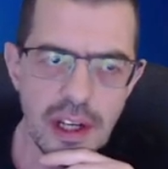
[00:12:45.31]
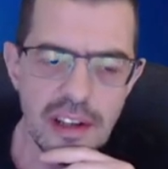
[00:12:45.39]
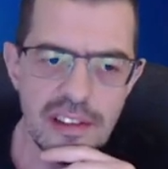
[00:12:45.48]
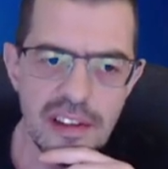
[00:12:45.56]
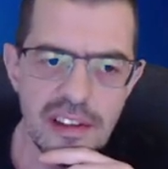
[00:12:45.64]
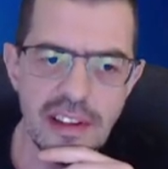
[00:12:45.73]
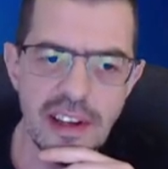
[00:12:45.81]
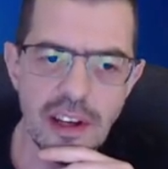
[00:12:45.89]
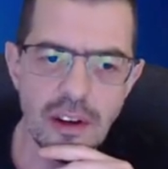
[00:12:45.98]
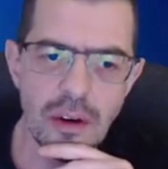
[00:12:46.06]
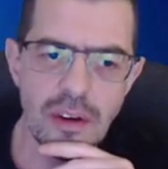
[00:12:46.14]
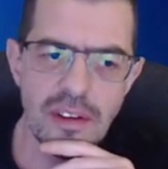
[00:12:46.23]
C'est-à-dire
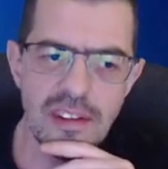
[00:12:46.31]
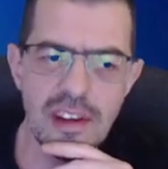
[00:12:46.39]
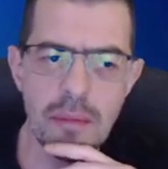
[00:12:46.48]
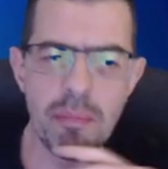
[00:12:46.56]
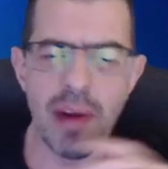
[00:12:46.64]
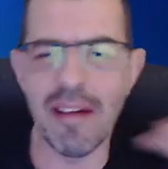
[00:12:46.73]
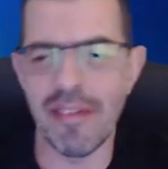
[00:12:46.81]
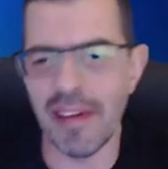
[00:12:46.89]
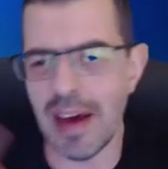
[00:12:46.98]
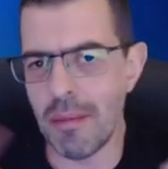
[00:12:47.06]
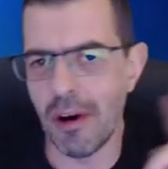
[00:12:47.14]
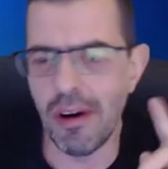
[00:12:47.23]
que c'est pas
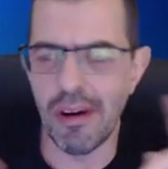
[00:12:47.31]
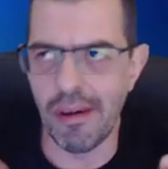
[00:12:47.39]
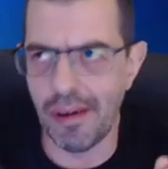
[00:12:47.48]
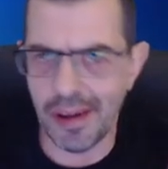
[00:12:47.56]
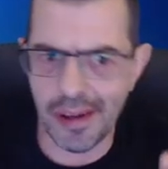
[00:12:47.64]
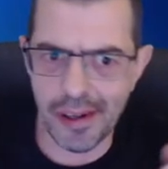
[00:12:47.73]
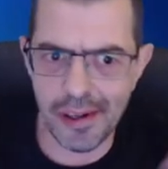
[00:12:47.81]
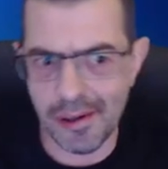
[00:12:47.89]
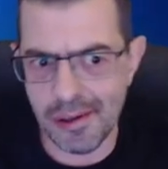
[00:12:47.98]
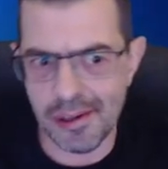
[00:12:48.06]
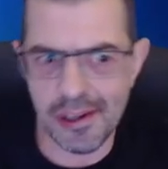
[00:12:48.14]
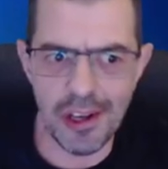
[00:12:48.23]
vraiment
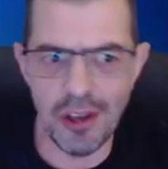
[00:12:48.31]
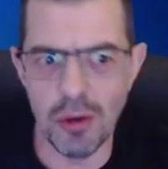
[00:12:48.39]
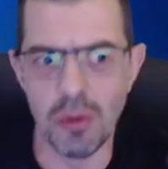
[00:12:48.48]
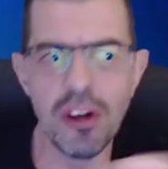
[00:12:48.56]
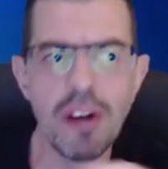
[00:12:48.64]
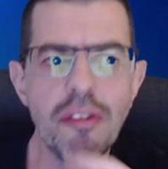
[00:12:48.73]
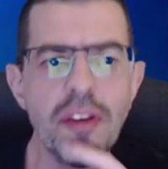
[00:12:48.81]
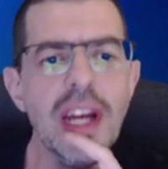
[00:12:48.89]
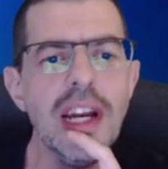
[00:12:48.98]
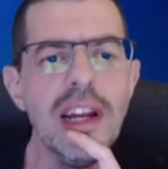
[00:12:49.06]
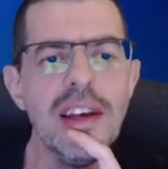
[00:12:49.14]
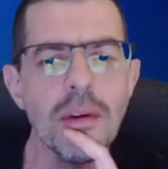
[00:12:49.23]
euh,
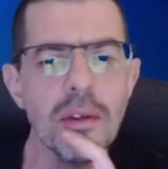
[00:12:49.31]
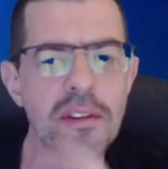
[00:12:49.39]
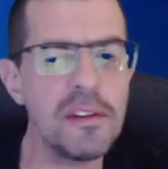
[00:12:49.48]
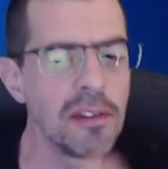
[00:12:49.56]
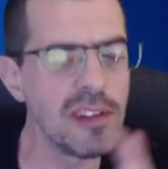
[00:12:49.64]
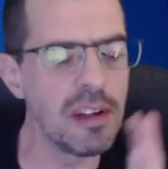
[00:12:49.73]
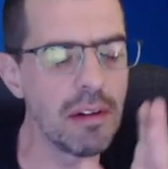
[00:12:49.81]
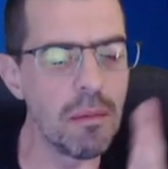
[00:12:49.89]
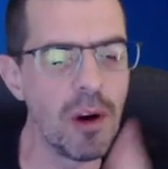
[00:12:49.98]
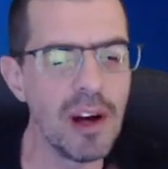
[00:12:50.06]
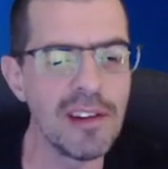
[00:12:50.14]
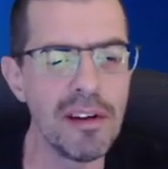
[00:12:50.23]
user-friendly. On sent que c'est
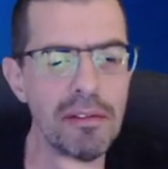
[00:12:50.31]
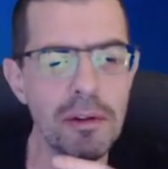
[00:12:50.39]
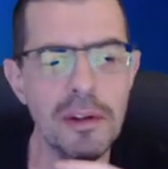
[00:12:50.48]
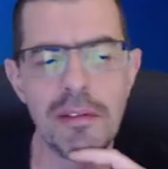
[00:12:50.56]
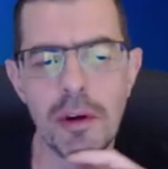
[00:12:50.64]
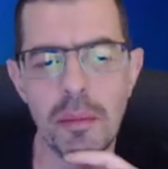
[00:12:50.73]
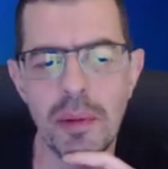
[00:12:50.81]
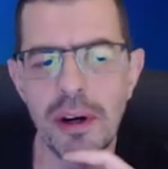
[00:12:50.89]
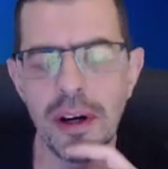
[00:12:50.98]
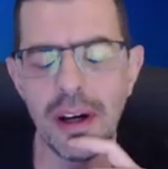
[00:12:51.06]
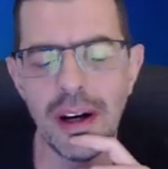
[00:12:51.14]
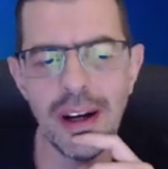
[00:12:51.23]
vraiment un soft de
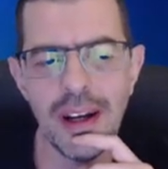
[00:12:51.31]
développeur.